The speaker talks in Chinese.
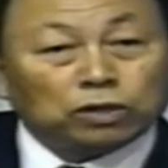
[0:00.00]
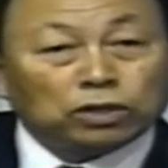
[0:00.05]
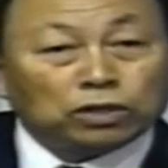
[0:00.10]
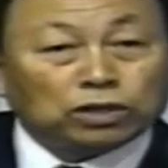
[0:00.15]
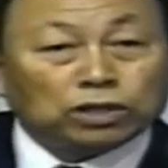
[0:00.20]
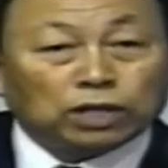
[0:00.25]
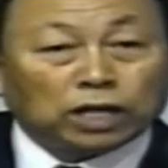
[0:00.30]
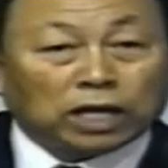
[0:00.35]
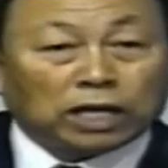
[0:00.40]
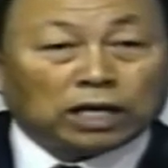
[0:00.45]
非
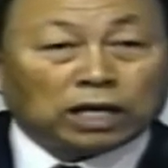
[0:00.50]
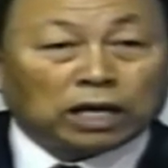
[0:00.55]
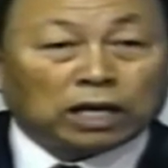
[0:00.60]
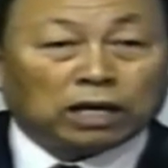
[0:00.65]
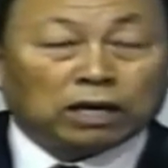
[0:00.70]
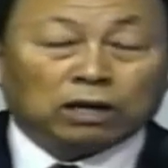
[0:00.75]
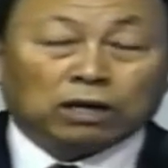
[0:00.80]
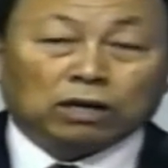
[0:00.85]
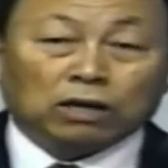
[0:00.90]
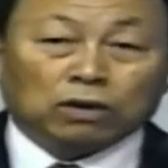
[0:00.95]
常庞
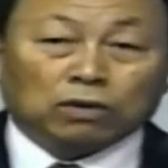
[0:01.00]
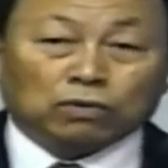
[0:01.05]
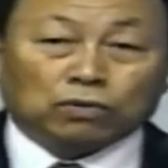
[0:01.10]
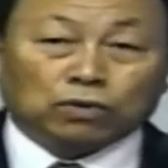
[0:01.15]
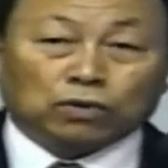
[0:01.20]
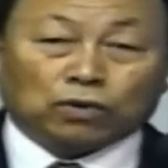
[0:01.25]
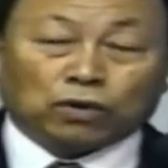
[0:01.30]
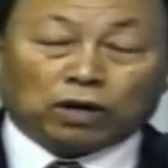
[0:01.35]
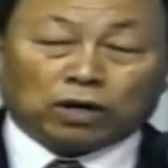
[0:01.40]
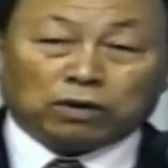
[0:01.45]
大，是超
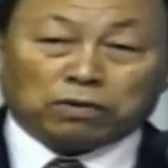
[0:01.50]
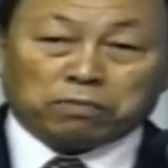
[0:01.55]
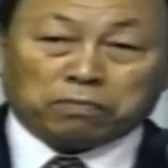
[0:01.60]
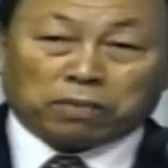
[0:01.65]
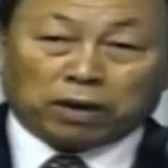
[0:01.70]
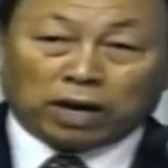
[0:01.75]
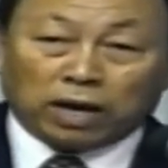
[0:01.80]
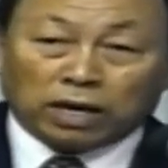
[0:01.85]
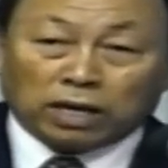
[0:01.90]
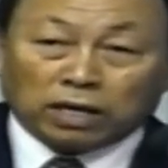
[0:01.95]
乎我们的
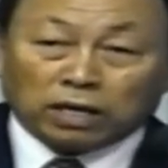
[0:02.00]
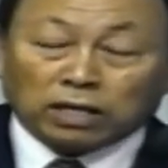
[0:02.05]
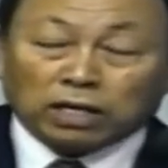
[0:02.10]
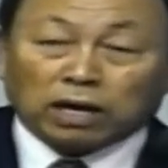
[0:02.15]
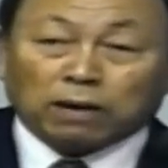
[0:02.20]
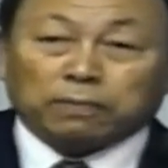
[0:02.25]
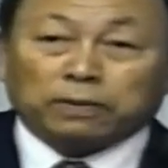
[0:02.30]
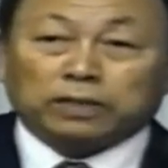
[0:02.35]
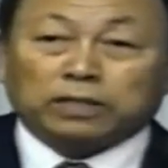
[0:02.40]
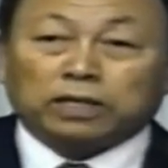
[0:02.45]
想
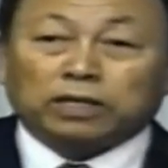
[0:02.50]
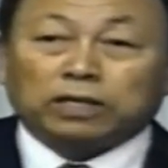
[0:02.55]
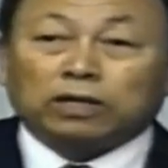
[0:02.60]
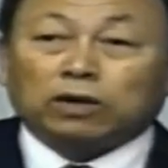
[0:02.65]
象的。